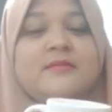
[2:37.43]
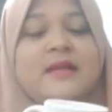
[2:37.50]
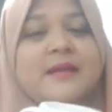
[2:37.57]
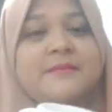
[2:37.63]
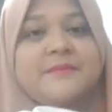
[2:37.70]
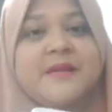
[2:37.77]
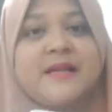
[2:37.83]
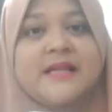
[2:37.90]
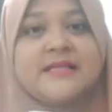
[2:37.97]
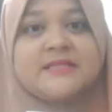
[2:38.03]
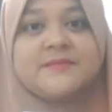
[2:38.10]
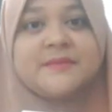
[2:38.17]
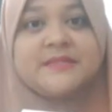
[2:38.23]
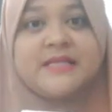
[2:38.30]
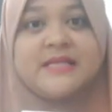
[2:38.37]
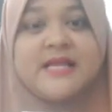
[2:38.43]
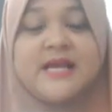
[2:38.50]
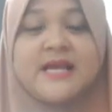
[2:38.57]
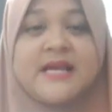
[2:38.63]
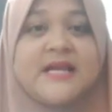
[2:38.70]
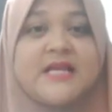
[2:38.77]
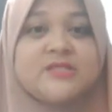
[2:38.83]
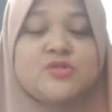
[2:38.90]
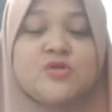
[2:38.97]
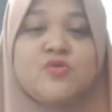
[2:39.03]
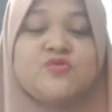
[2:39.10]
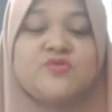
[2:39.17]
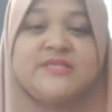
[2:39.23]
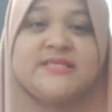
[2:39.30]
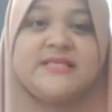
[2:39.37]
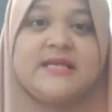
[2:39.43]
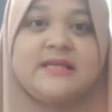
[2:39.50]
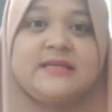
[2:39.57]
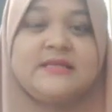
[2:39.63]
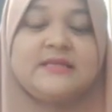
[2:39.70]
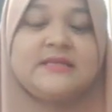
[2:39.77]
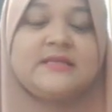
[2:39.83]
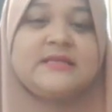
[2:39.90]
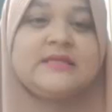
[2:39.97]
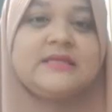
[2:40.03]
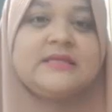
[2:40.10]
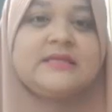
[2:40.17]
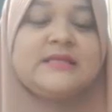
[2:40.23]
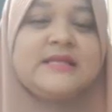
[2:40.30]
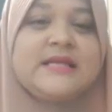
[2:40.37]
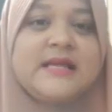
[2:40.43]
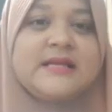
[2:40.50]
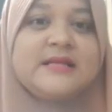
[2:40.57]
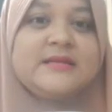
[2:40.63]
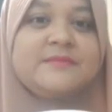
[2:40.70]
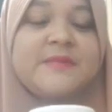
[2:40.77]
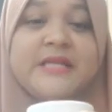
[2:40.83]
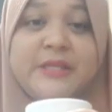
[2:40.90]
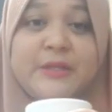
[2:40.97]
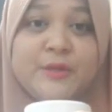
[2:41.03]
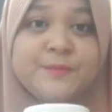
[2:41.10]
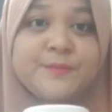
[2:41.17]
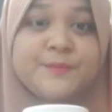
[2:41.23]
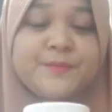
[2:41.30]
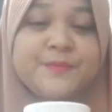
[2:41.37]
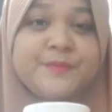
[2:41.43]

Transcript: amalkan seperti ini akan ada solusinya dengan meniup